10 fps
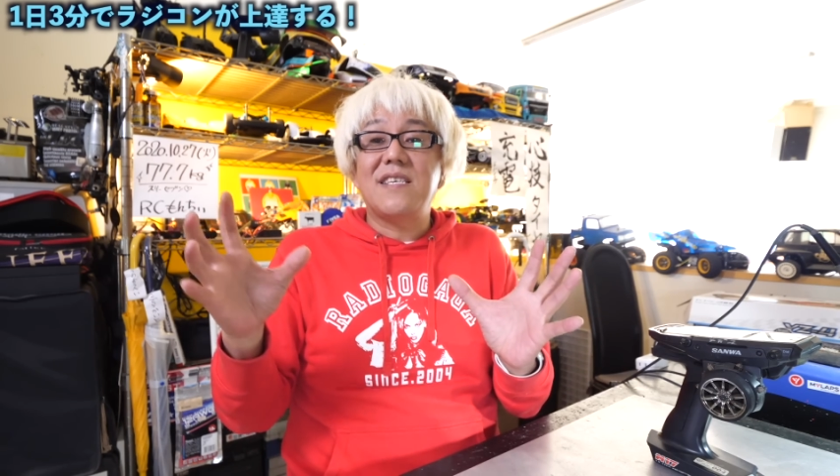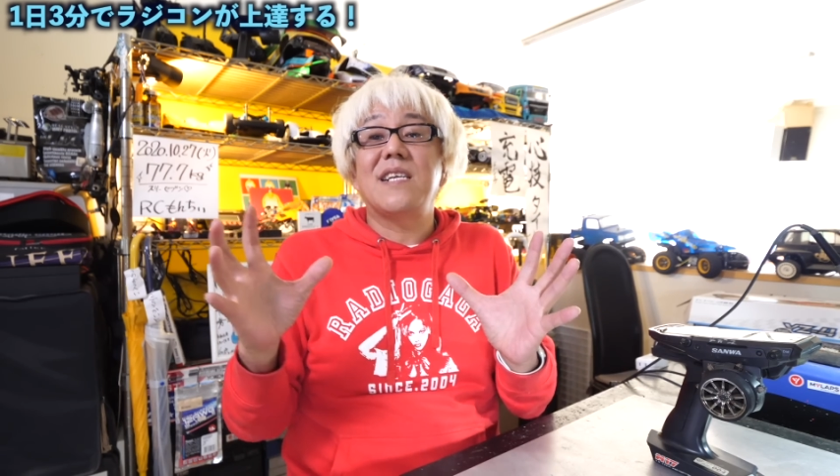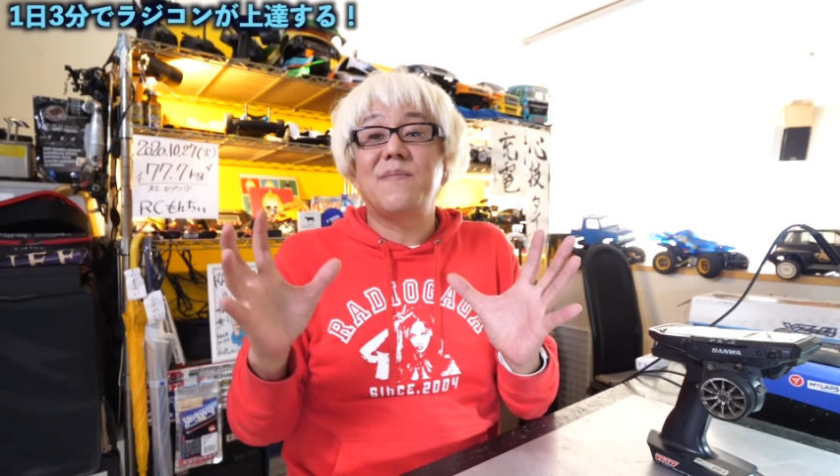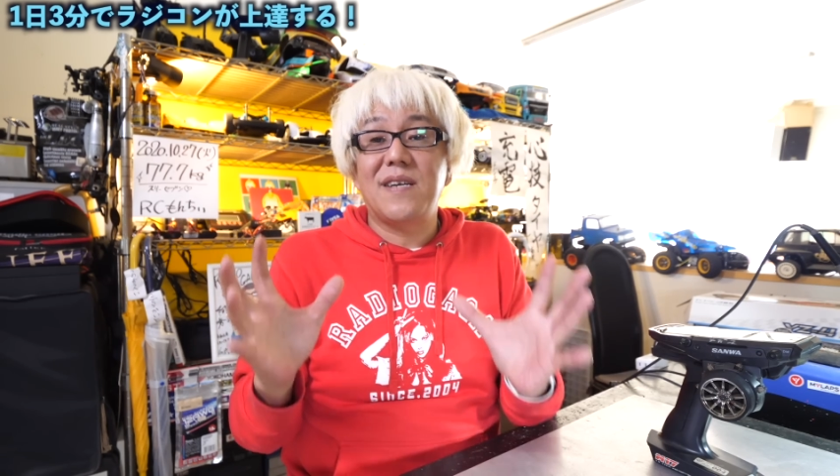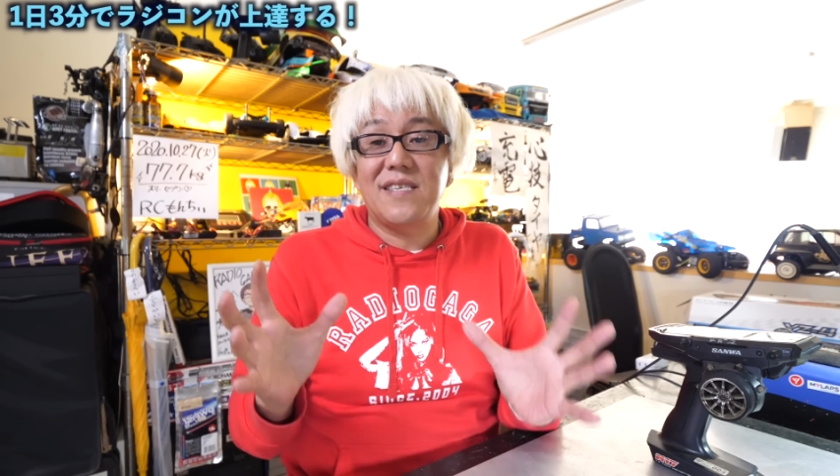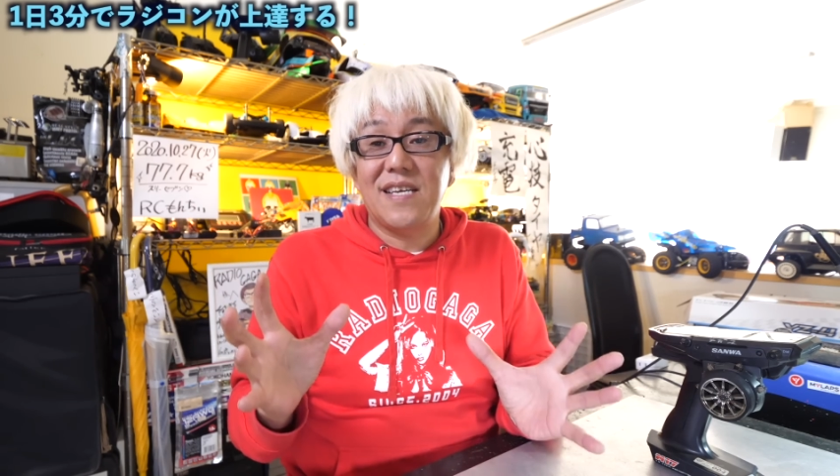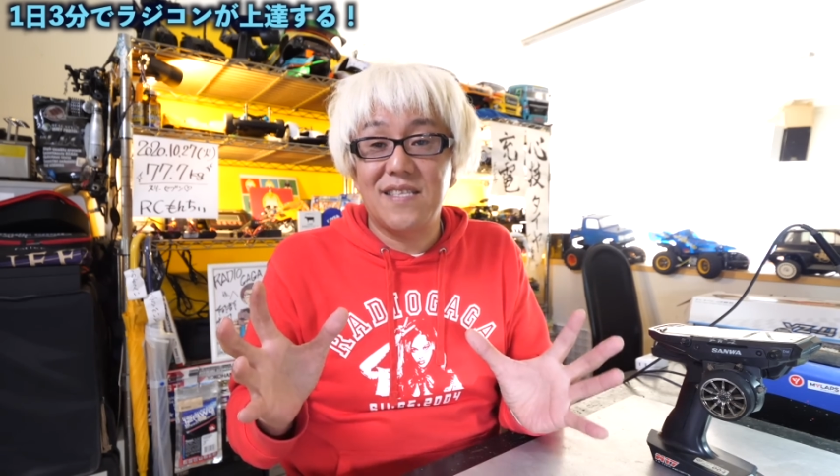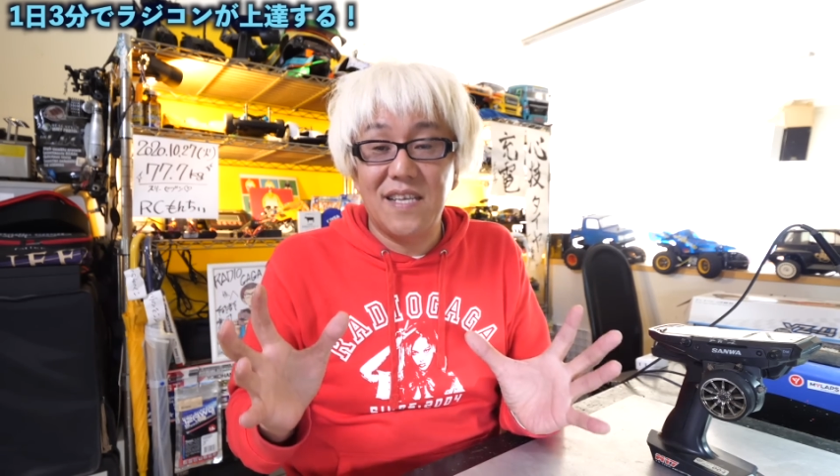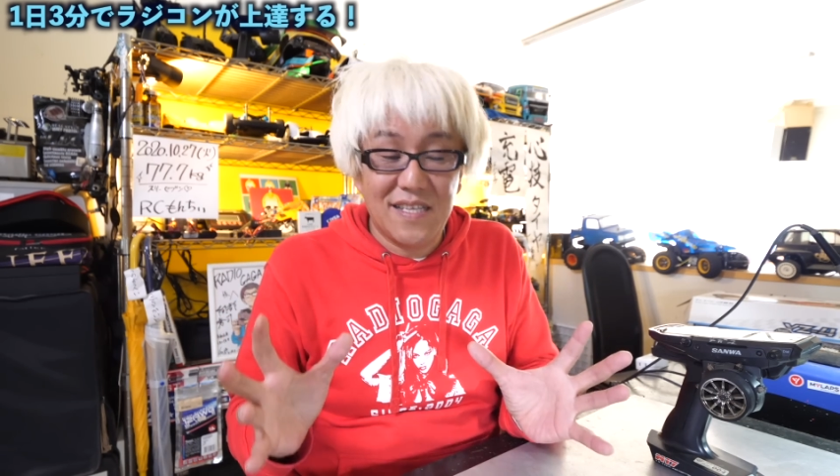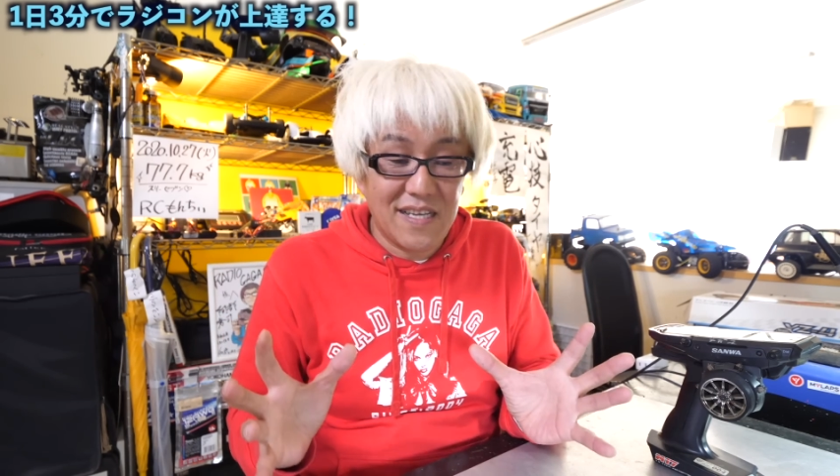左回りやっ
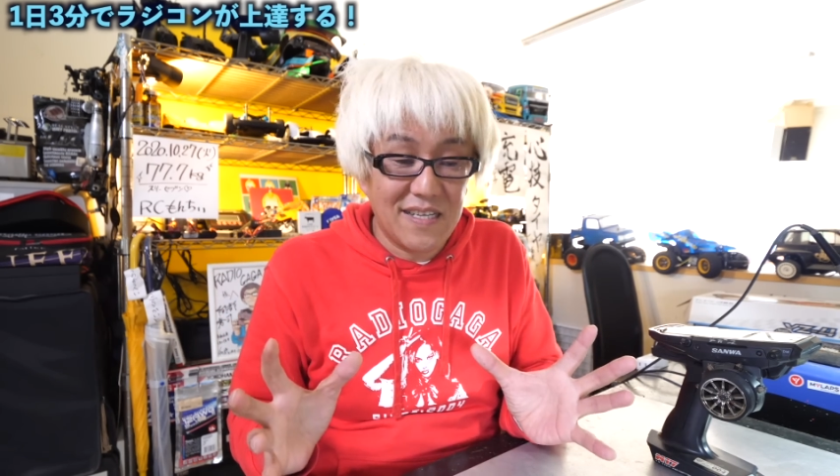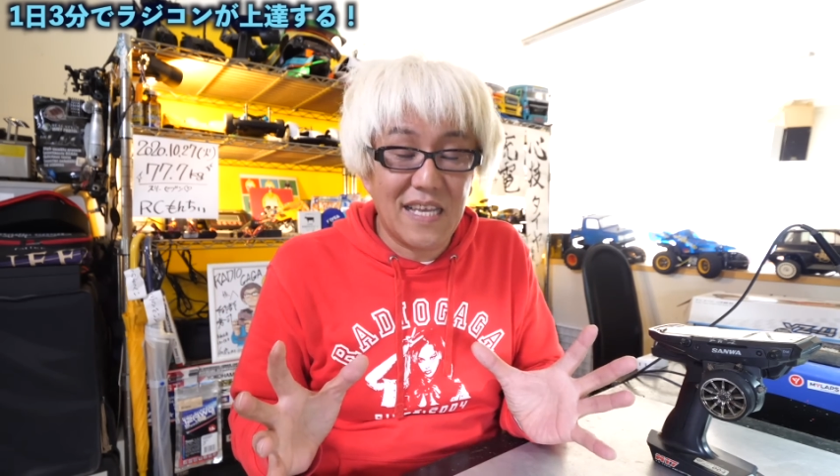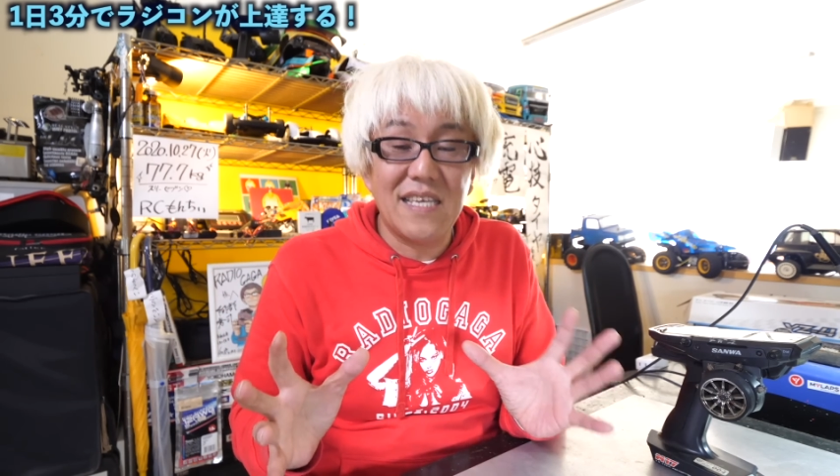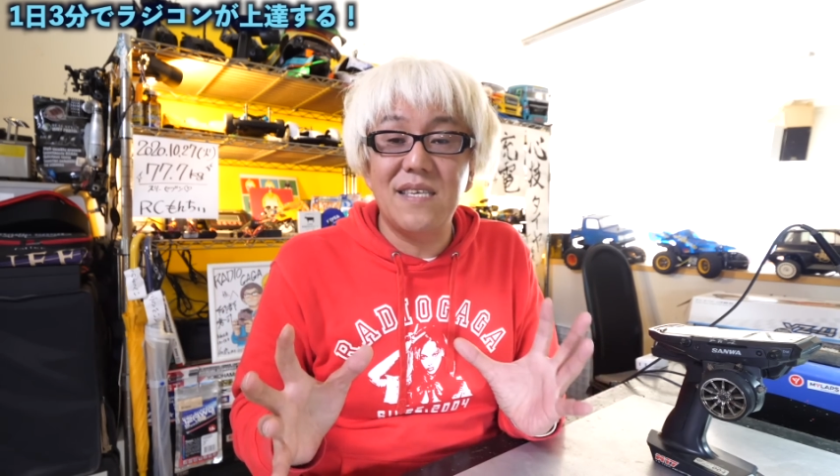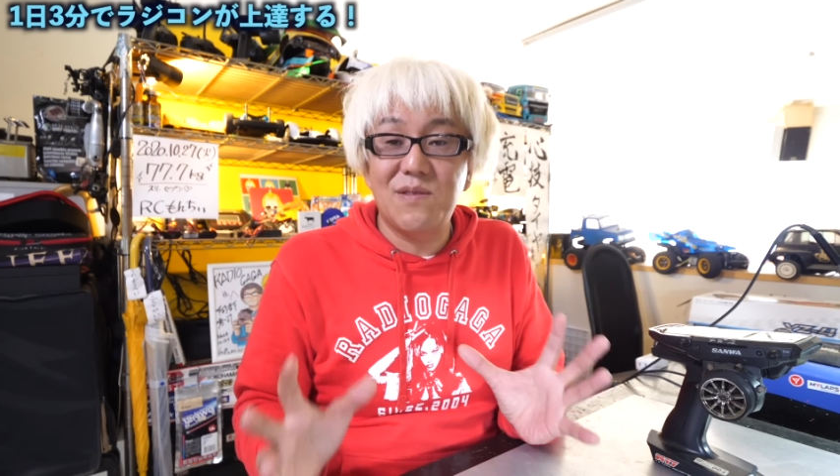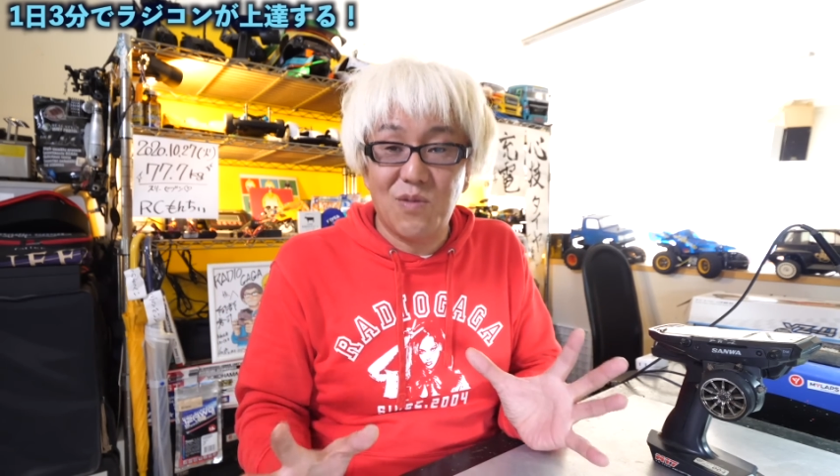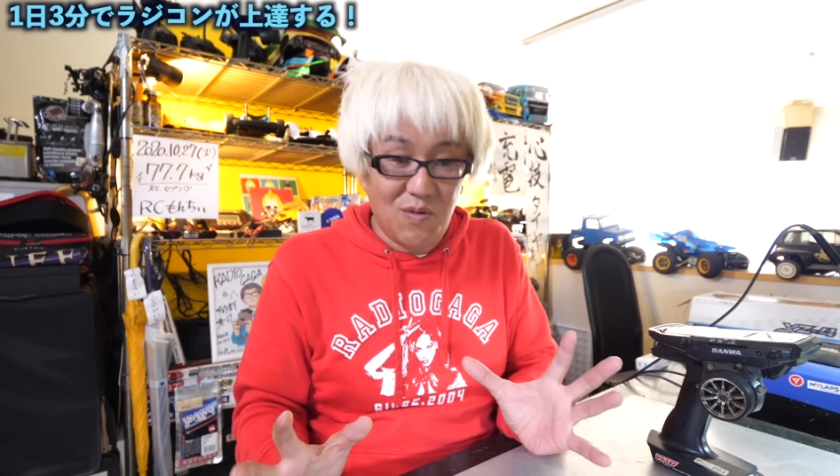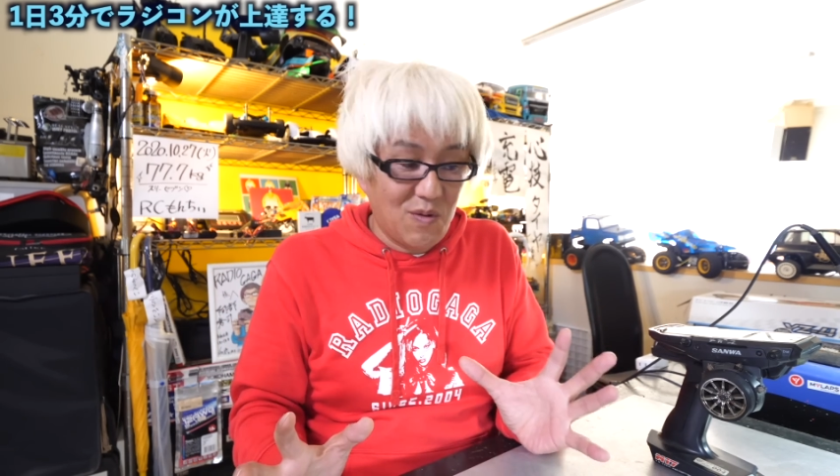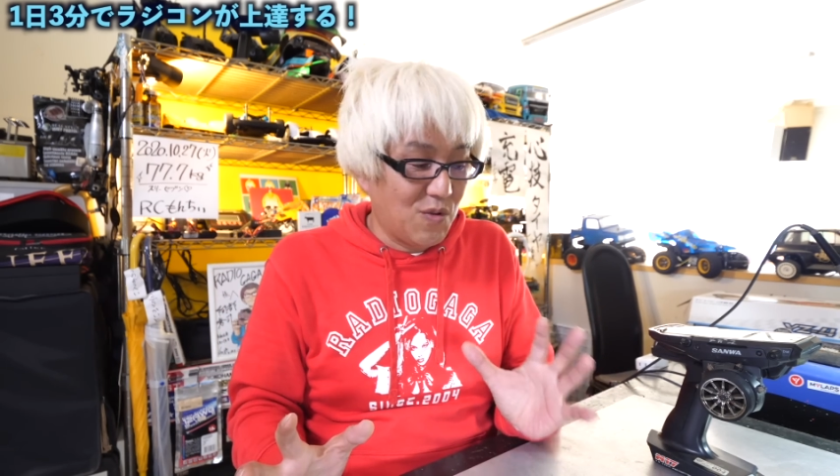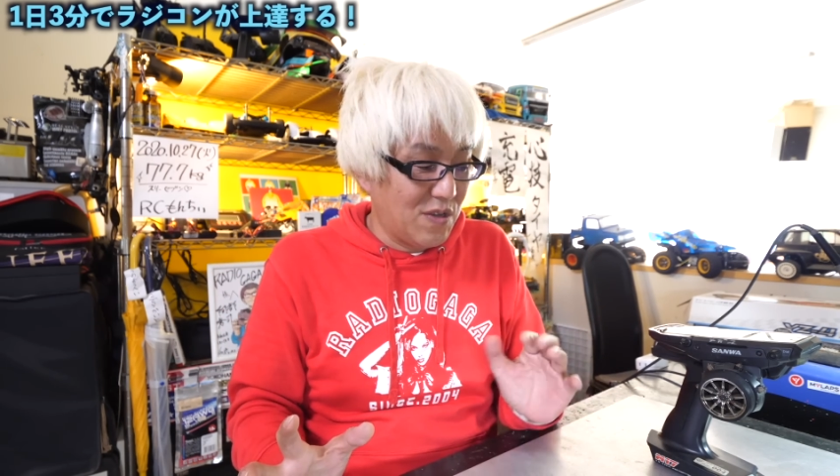ていただいていいと
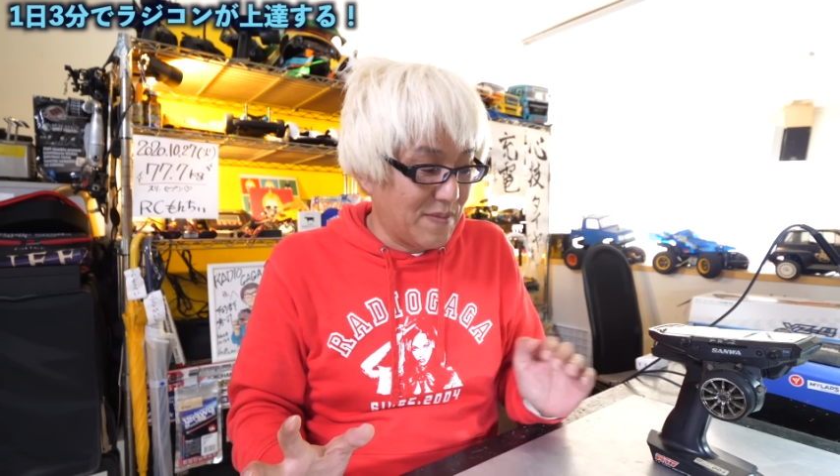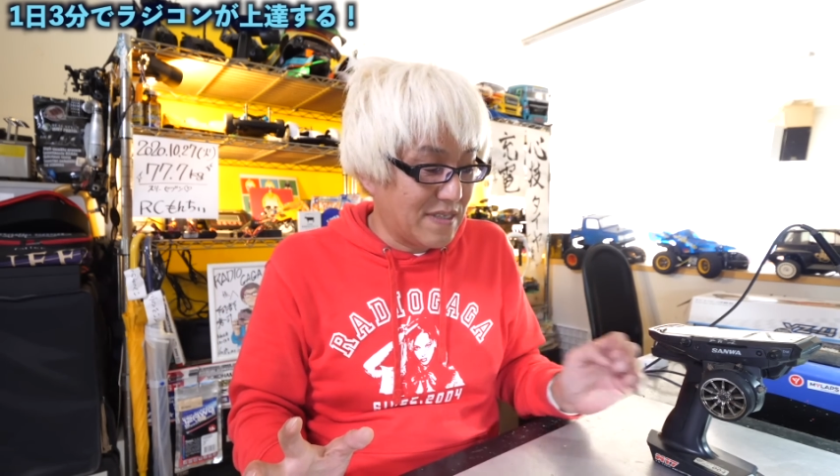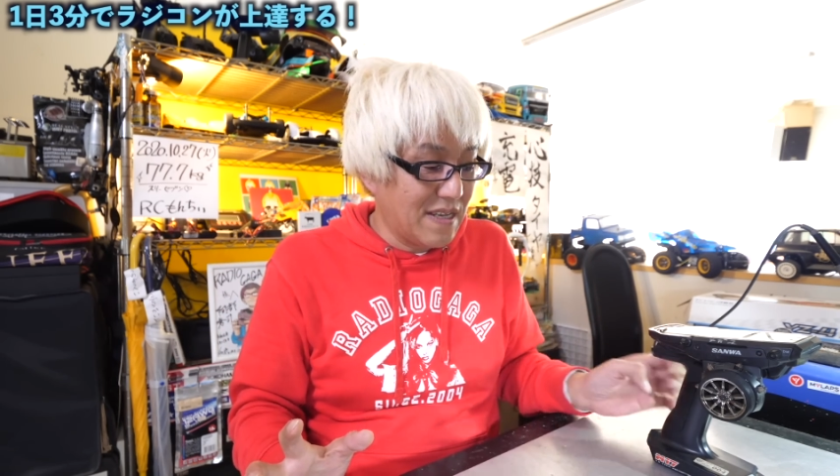思います。